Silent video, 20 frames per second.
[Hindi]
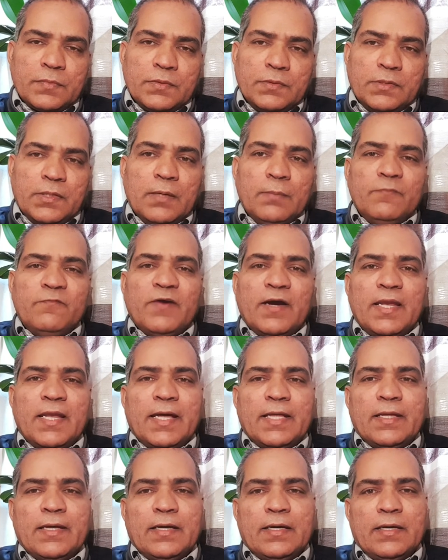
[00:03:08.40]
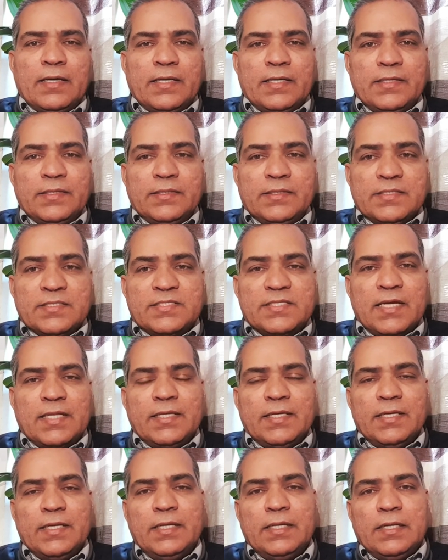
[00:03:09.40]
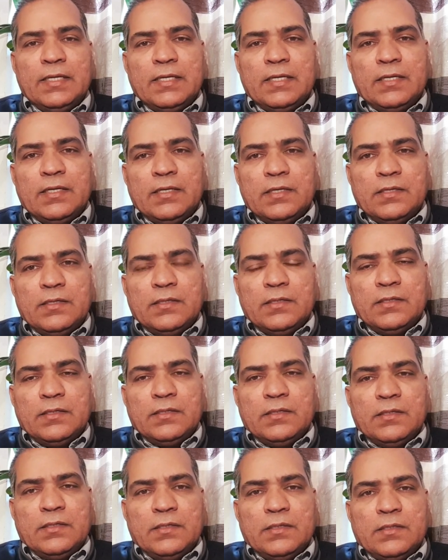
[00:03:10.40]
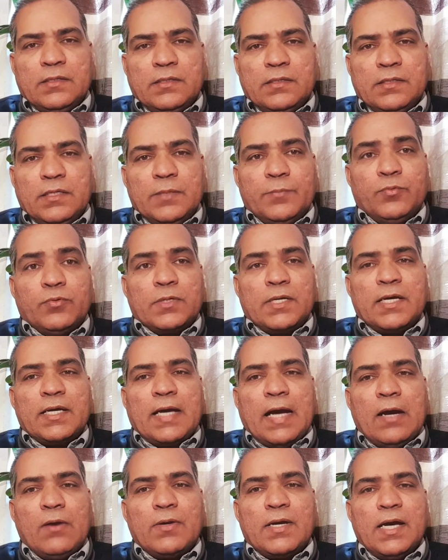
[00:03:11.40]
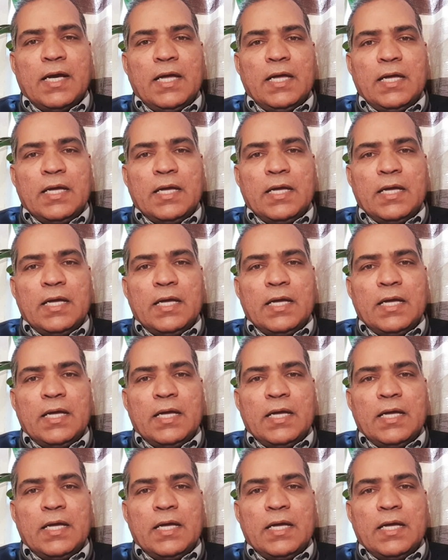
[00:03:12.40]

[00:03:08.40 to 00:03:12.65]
दम वाला इंसान है ये पूरा गांव का